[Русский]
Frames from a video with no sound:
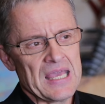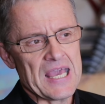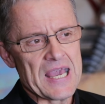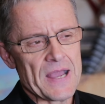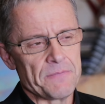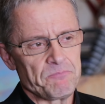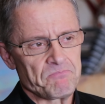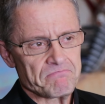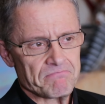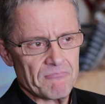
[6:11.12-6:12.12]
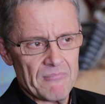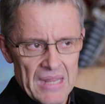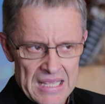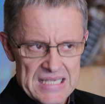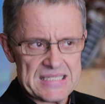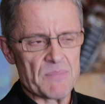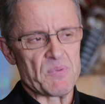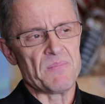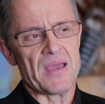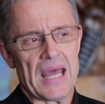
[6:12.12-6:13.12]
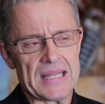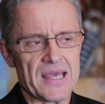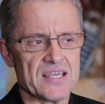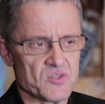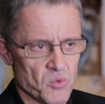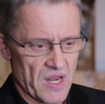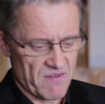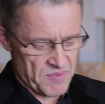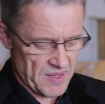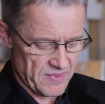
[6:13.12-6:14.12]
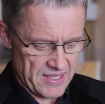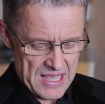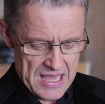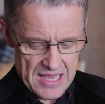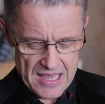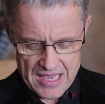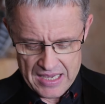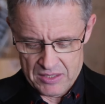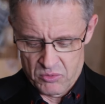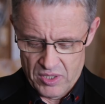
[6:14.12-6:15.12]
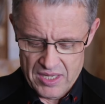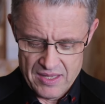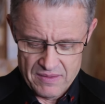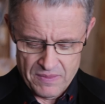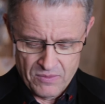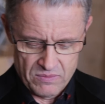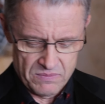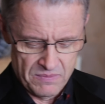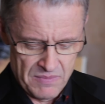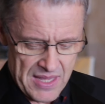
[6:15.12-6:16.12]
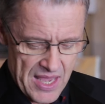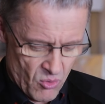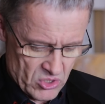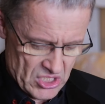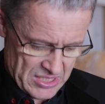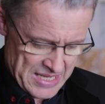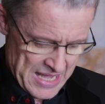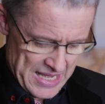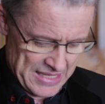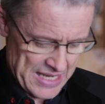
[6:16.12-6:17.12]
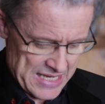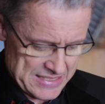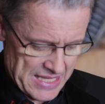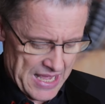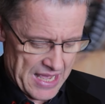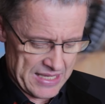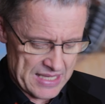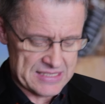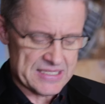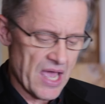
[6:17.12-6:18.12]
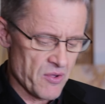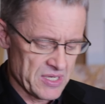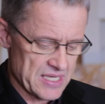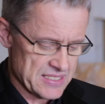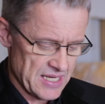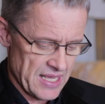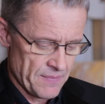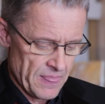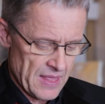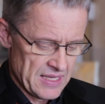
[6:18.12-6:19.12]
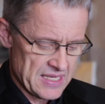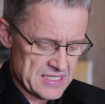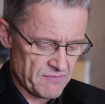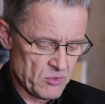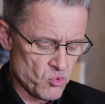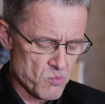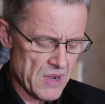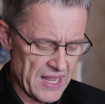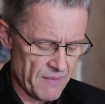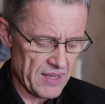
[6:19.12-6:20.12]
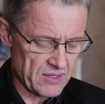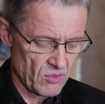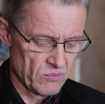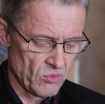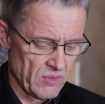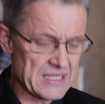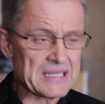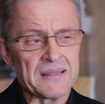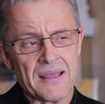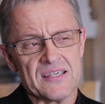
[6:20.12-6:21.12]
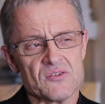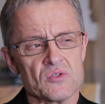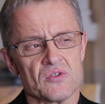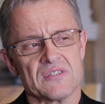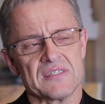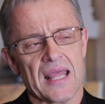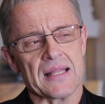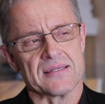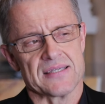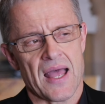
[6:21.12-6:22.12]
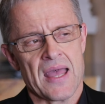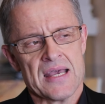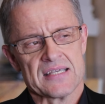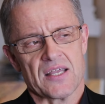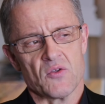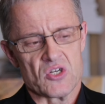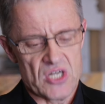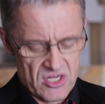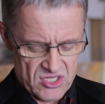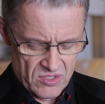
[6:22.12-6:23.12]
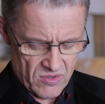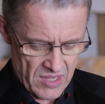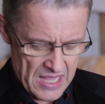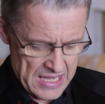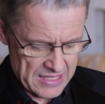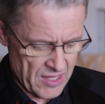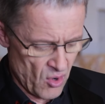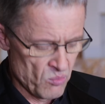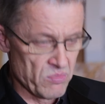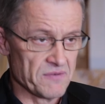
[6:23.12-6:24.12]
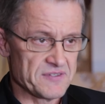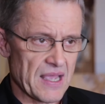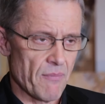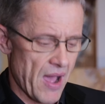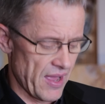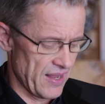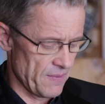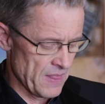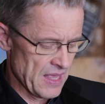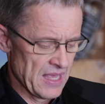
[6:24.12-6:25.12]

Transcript: И эм, есть, например, одна история в Библии, э, которая ну, мне очень интересна. Я, я не знаю, если если вы думали об этом, ну, это когда Иисус, он встретился с одной женщиной, когда он был в Самаре.